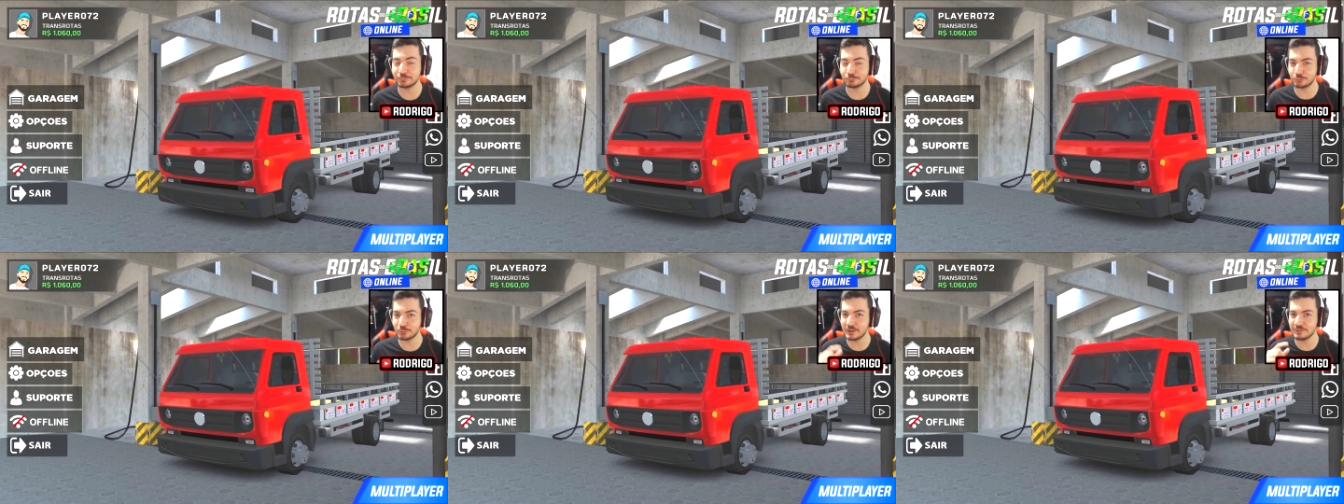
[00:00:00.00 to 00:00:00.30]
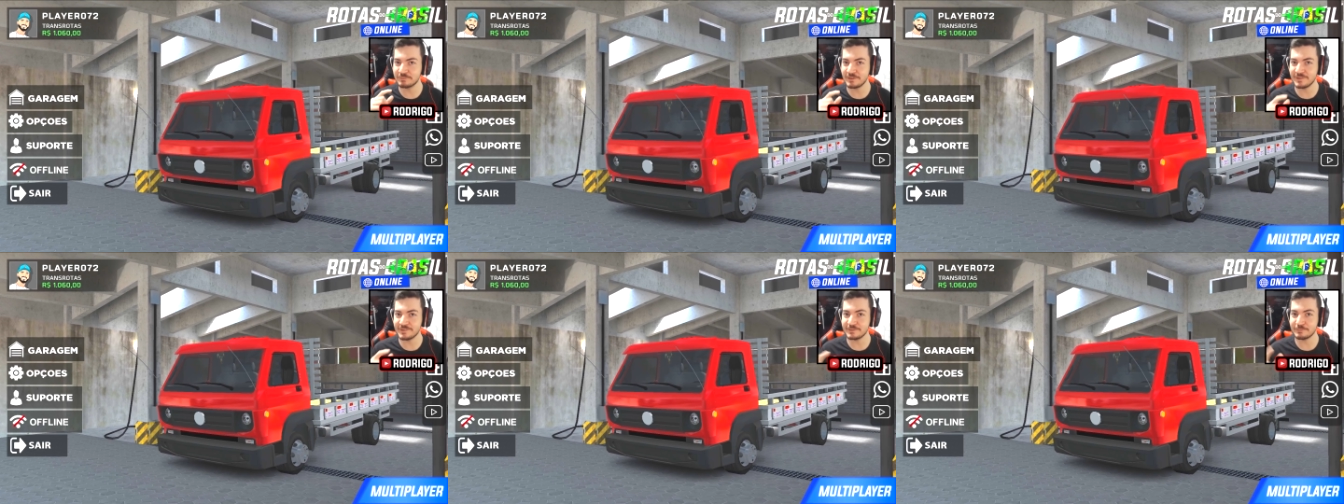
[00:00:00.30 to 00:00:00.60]
Toda
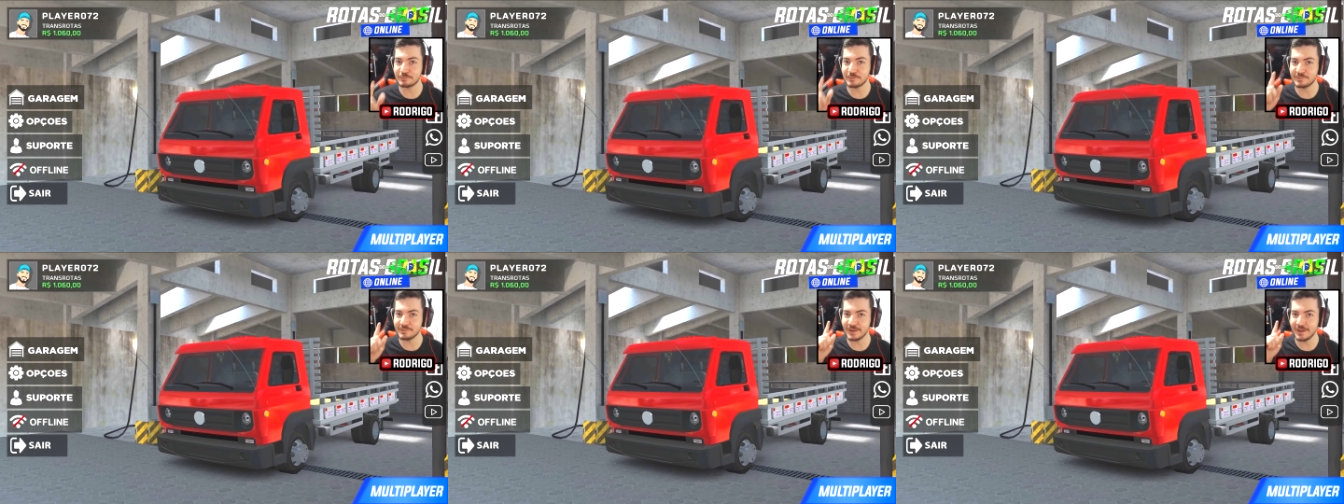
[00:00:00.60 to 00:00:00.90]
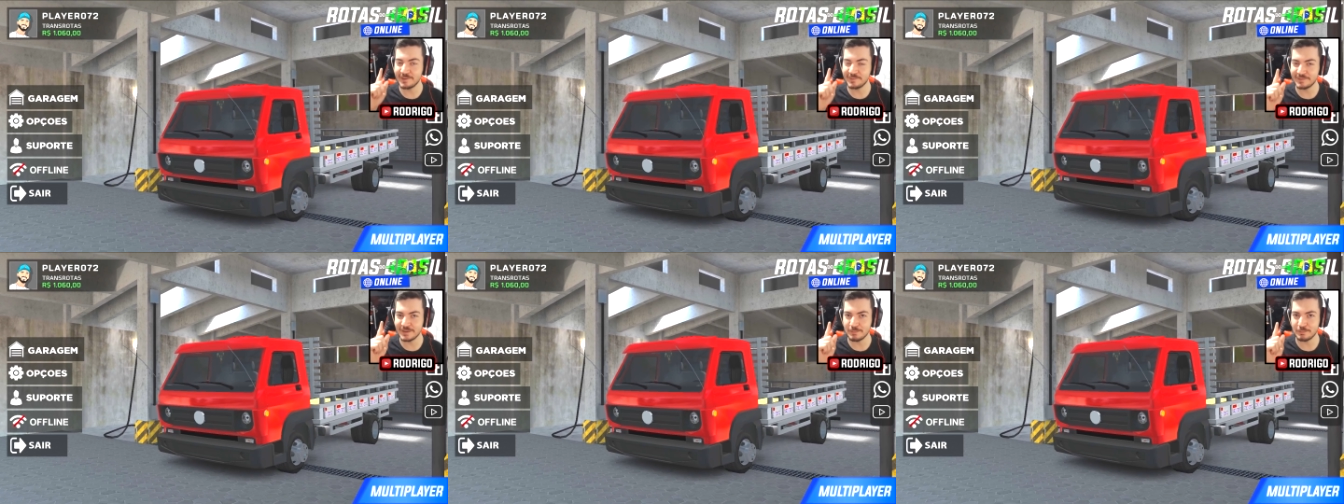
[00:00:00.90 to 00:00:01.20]
vez que você
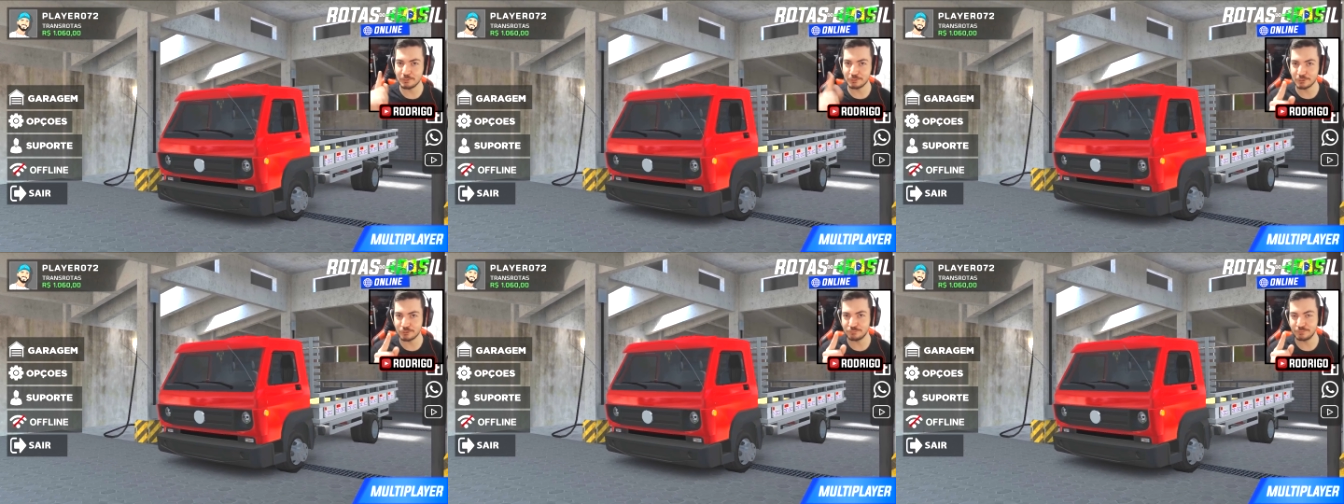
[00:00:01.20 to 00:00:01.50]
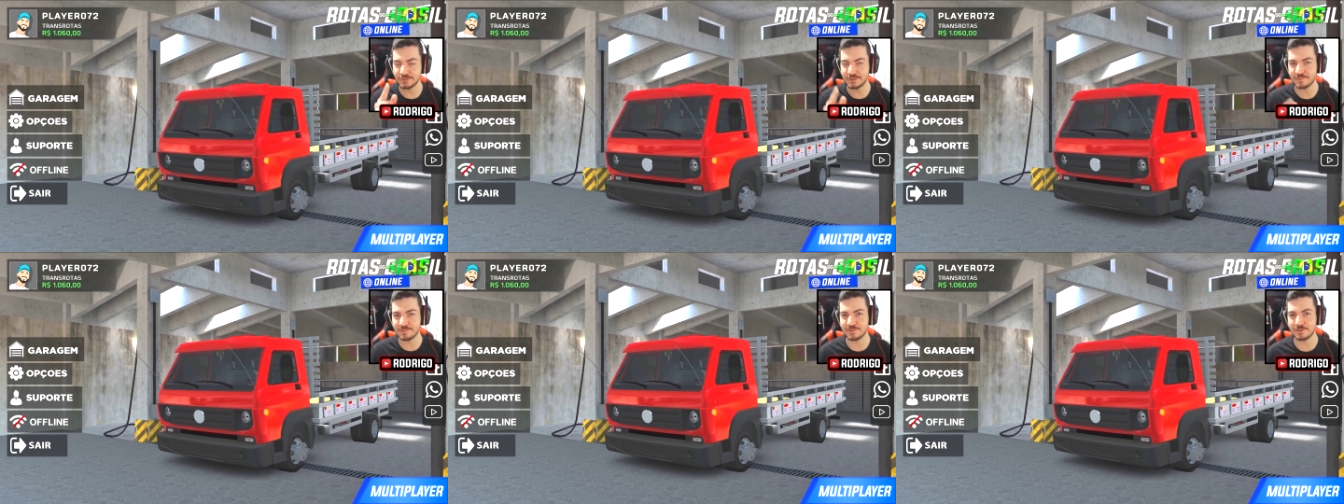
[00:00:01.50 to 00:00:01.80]
recebe
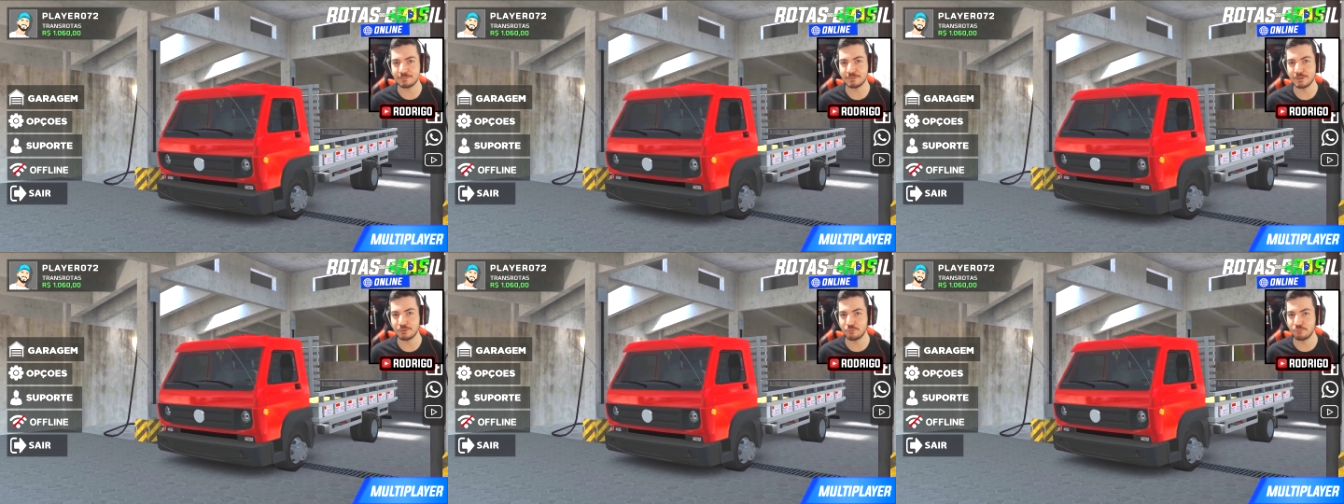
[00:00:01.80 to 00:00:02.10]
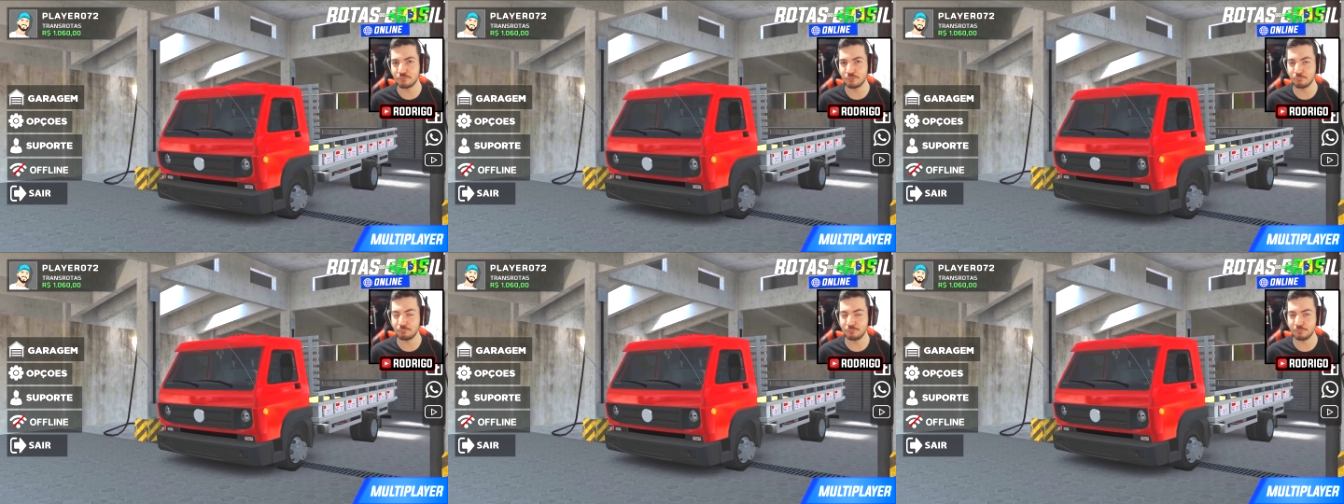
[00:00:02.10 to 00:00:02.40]
notificação aí no
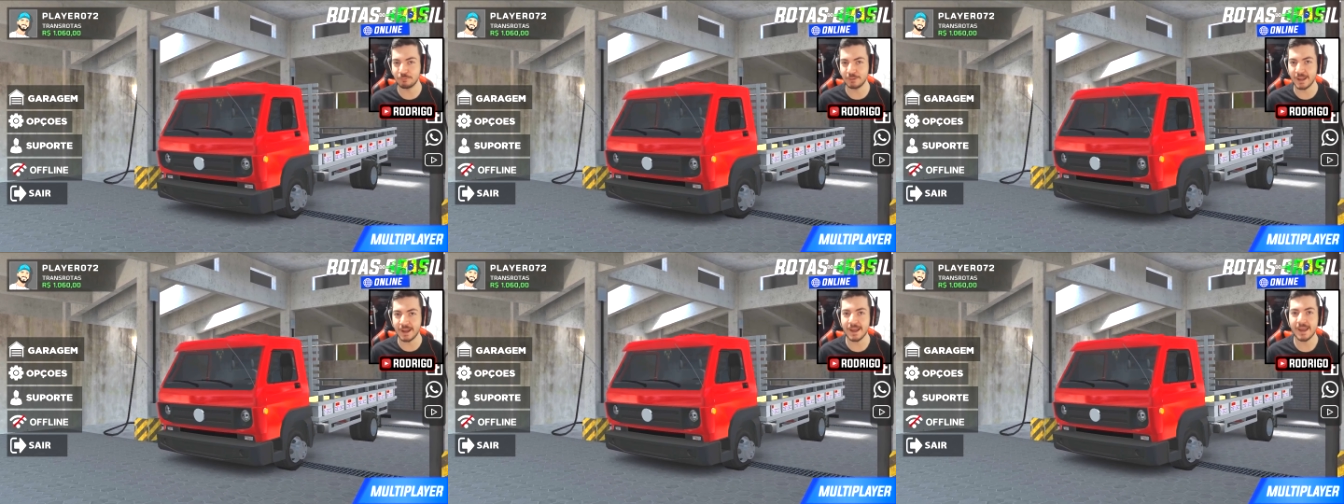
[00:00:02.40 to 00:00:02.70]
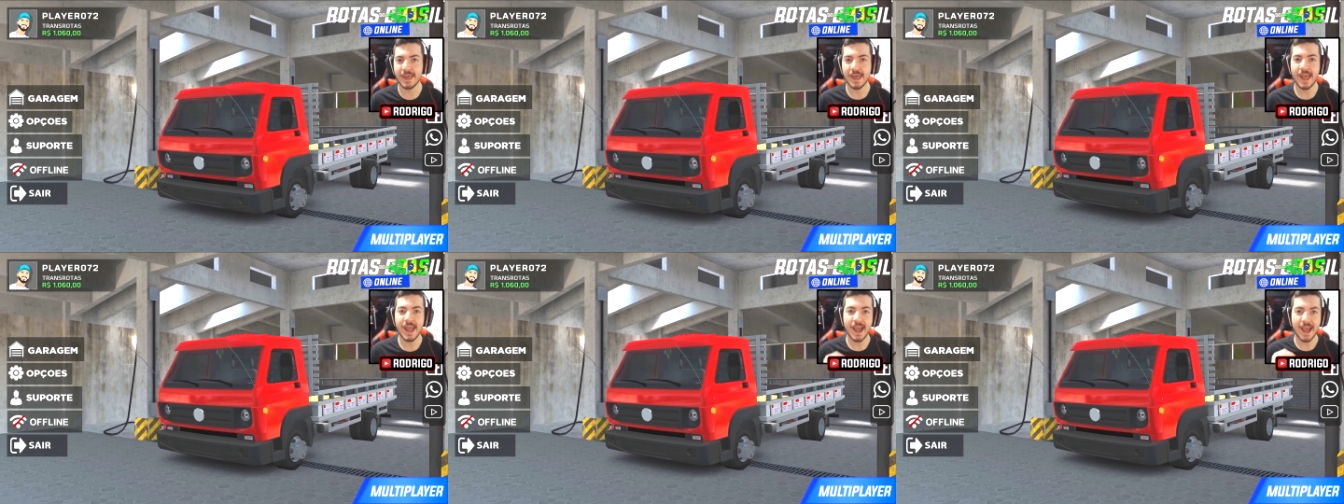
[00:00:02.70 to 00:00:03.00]
seu celular
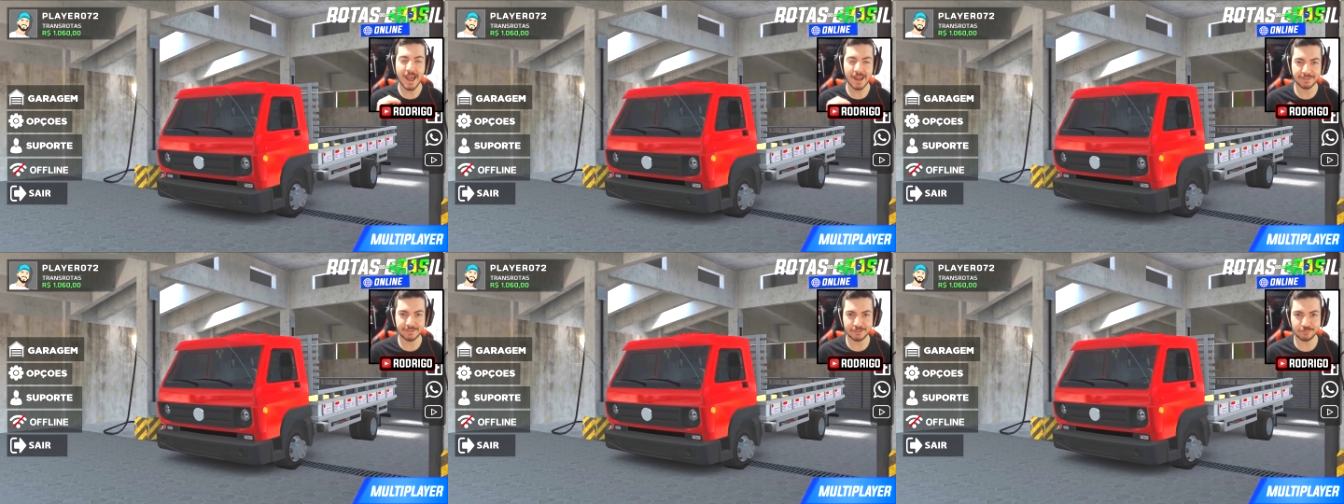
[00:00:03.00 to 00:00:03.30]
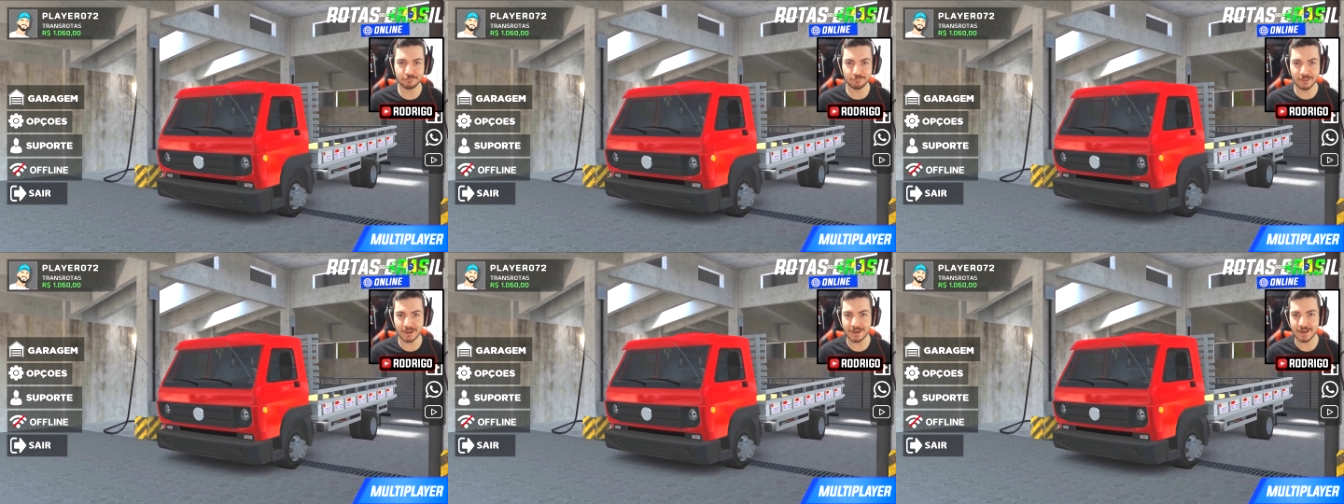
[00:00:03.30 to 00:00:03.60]
aqui
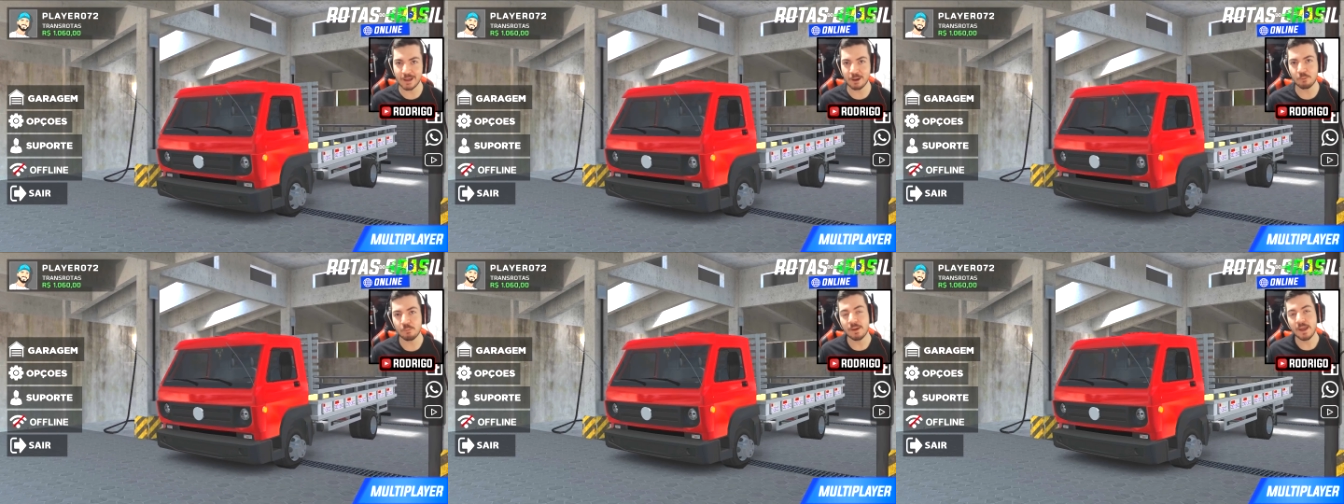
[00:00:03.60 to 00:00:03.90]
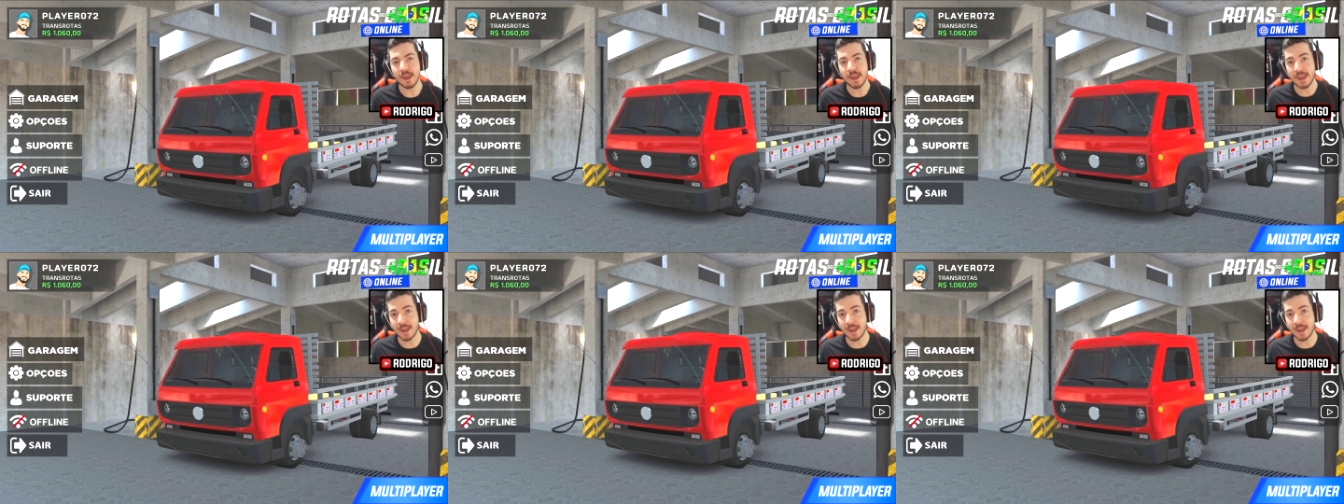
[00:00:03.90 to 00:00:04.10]
do canal,